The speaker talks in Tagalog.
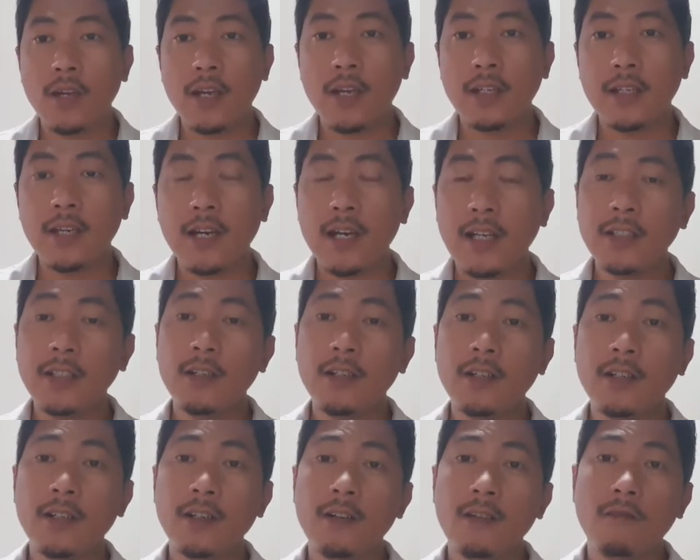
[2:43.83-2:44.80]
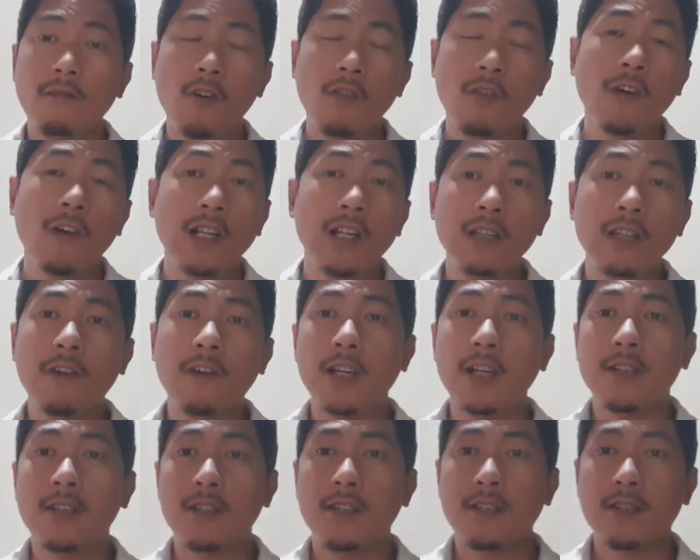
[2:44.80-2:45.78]
and the other mobile
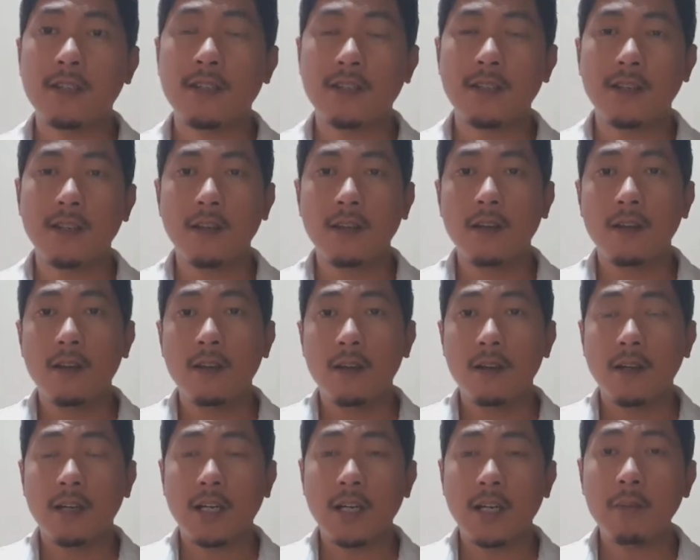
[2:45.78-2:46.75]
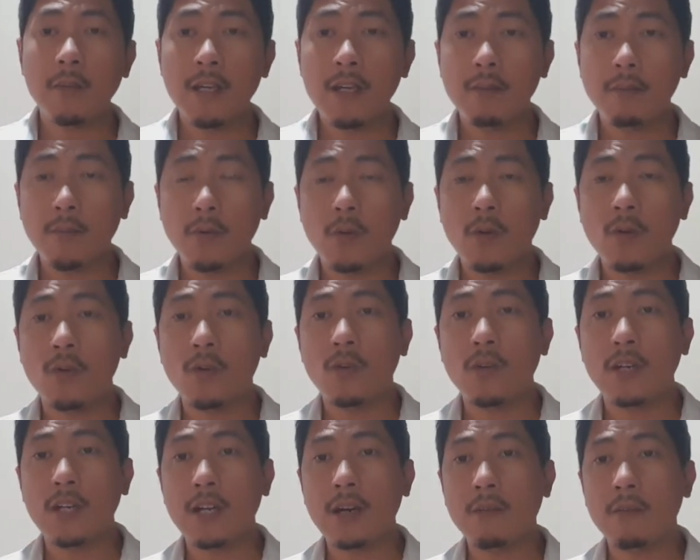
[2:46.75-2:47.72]
devices, karamihan po
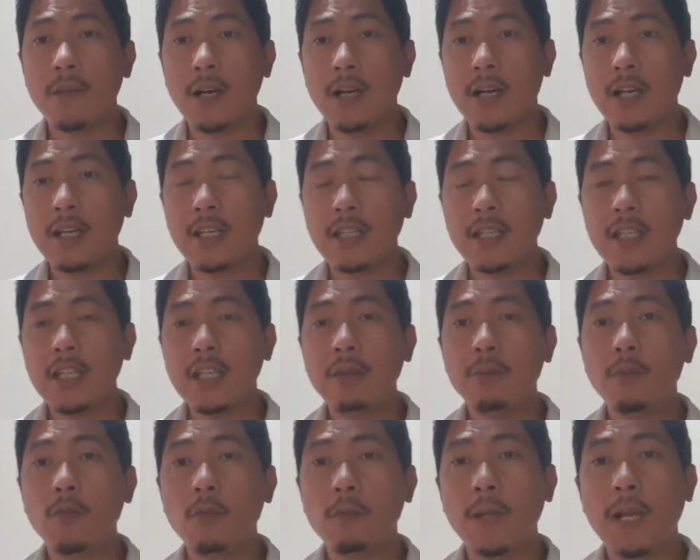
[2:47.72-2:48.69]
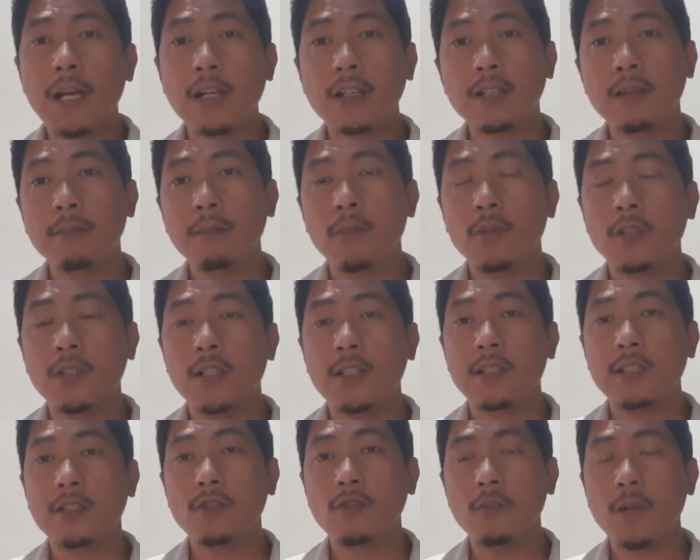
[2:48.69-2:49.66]
ng mga hindi po flagship
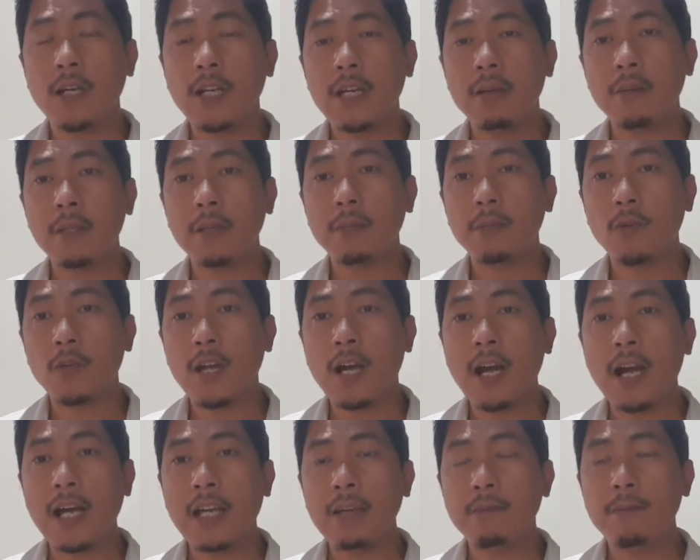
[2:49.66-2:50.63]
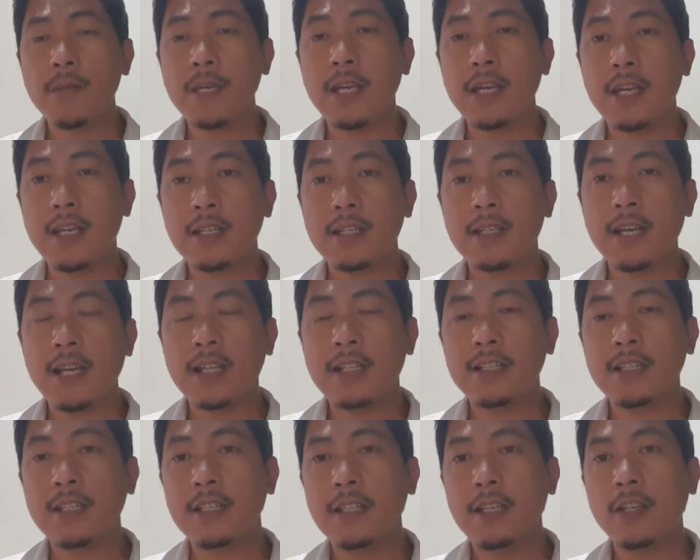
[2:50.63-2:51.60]
models gumagamit po ng IPS
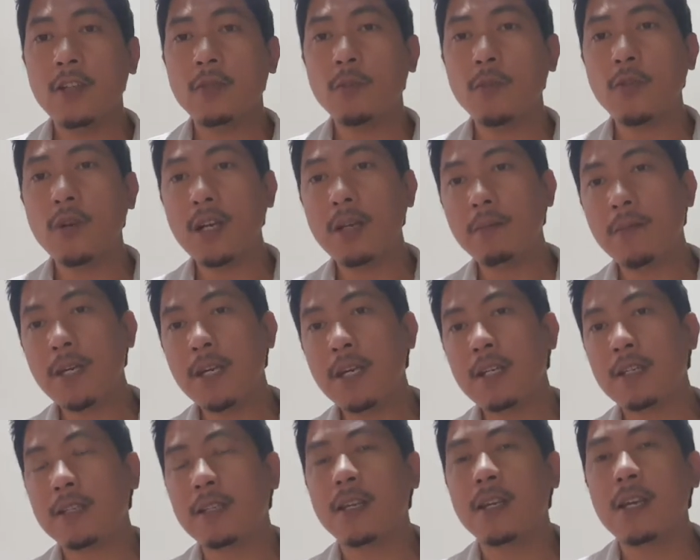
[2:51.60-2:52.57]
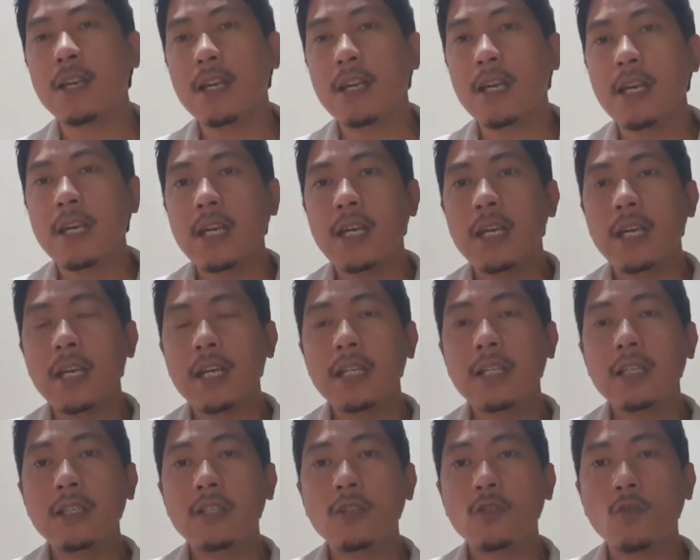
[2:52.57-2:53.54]
LCD. Ano po yung IPS?
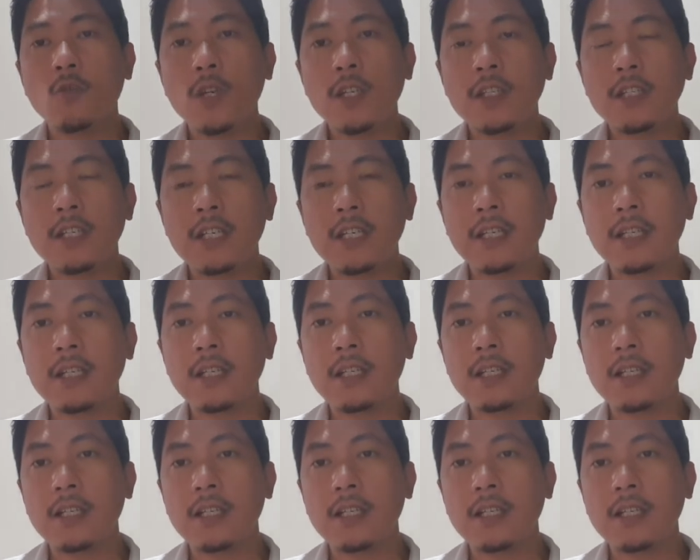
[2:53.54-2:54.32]
In switching